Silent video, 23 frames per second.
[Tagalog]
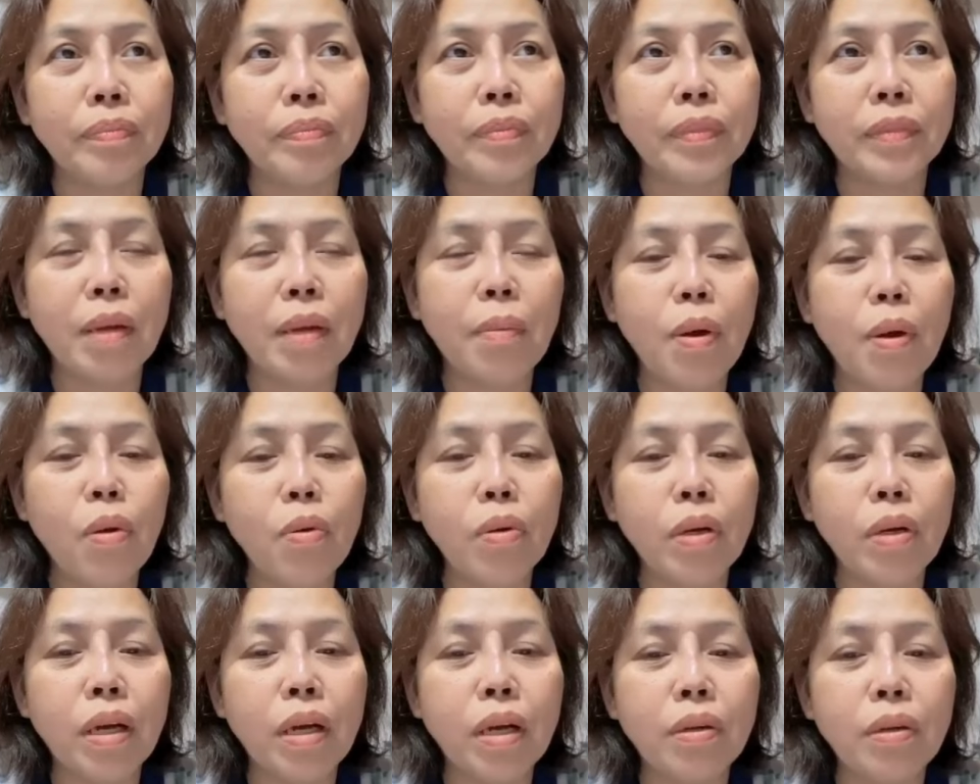trabaho
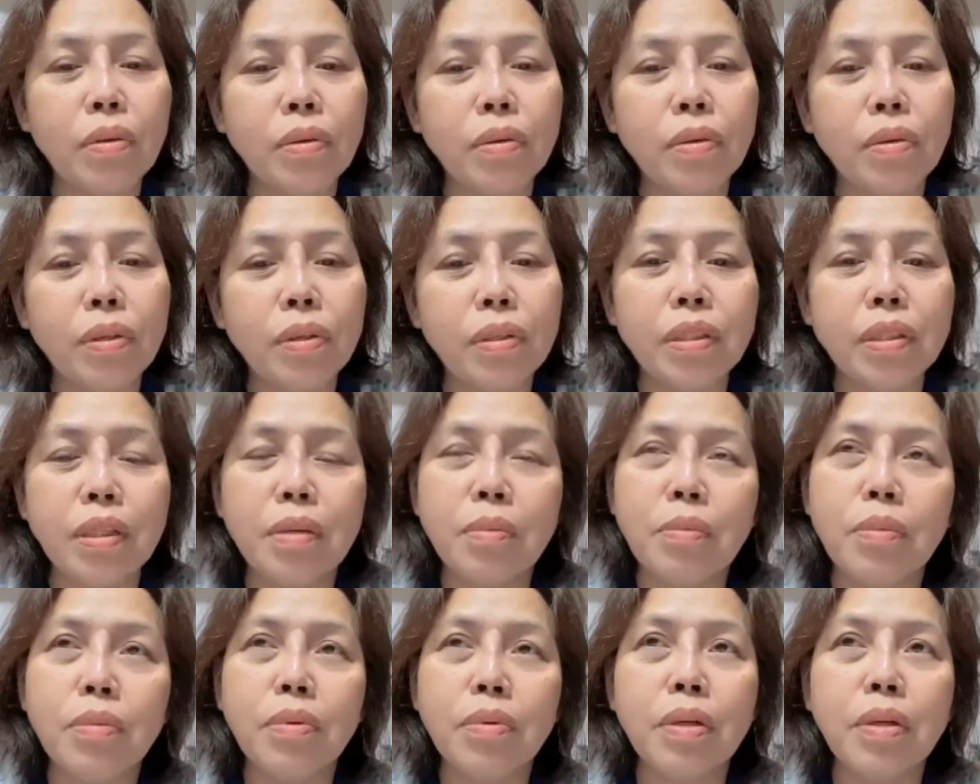karon sa
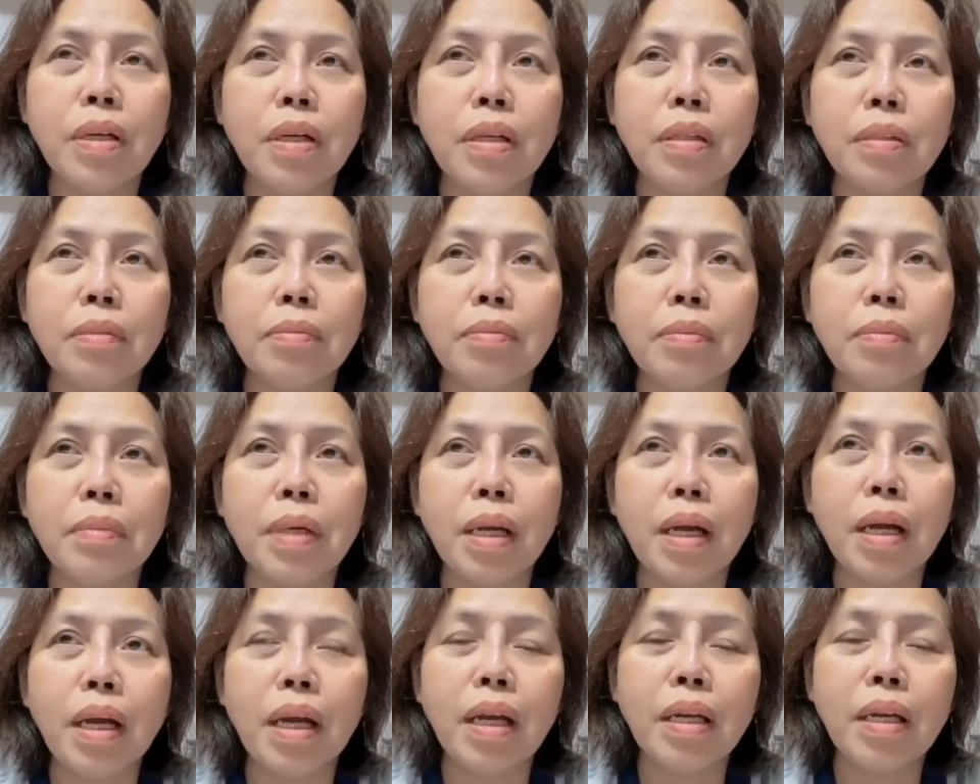imuhang
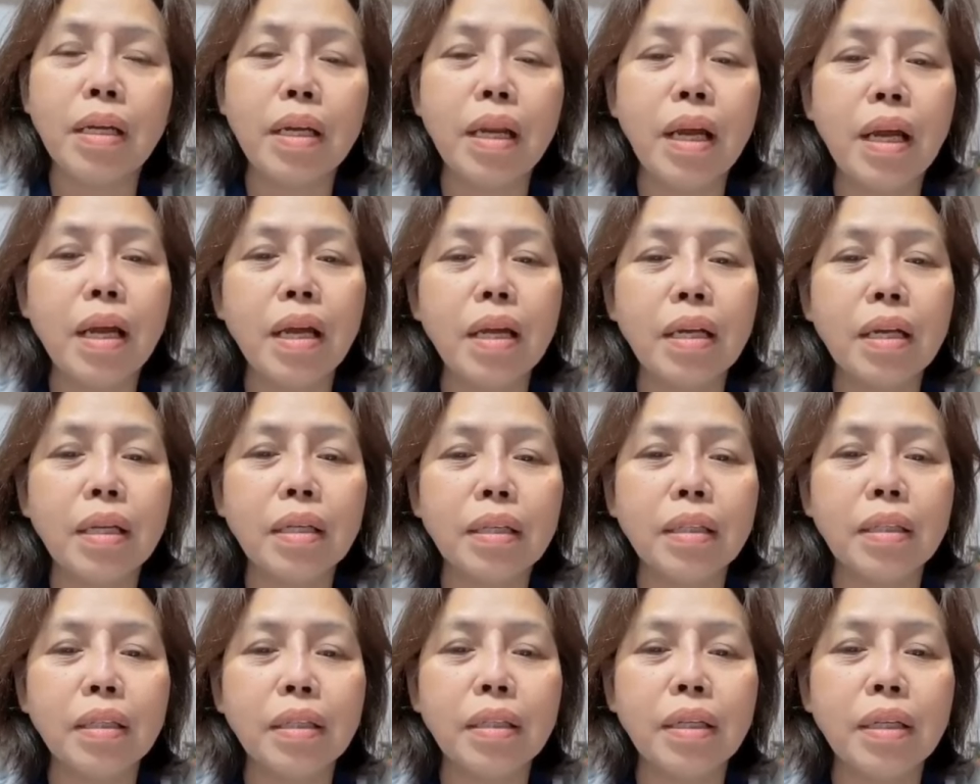mga anak
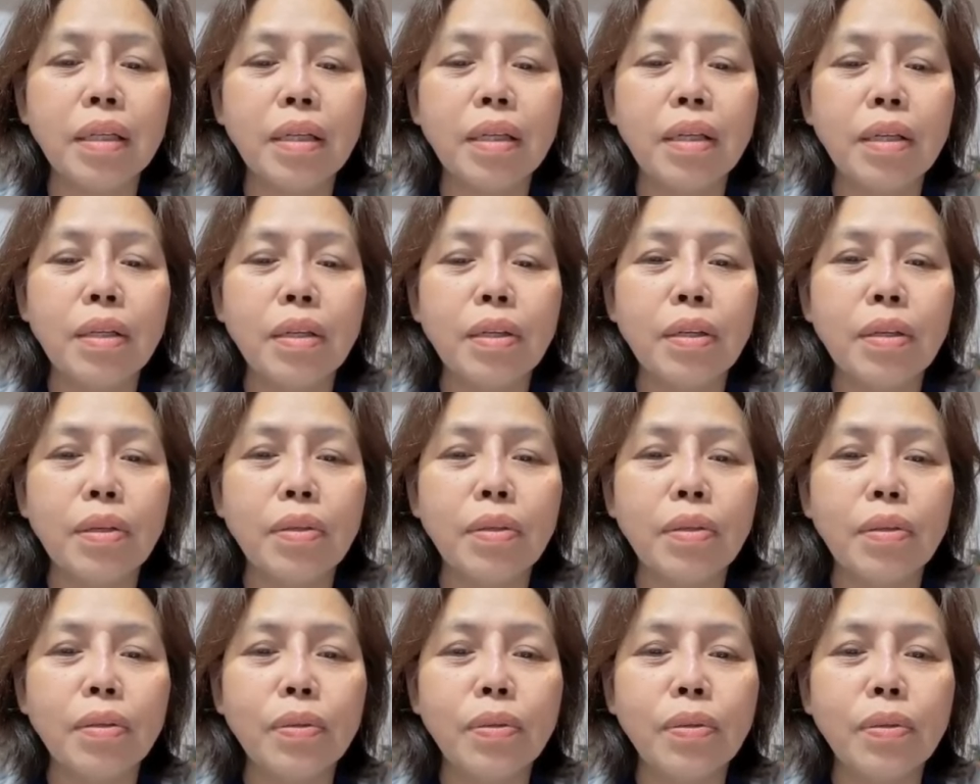
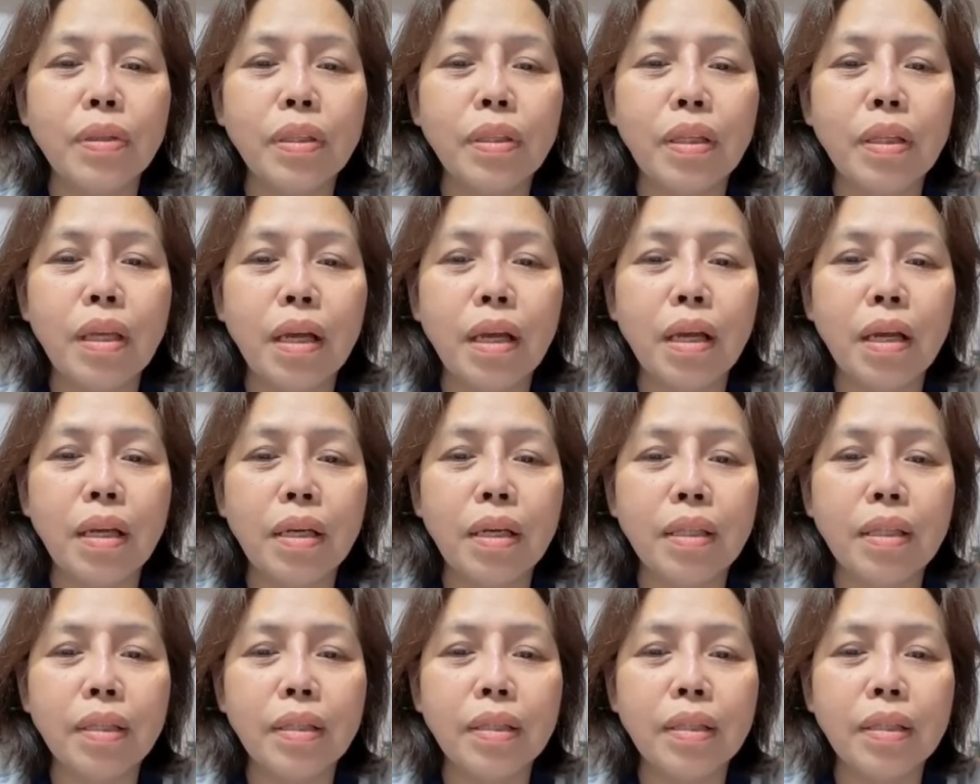ug unta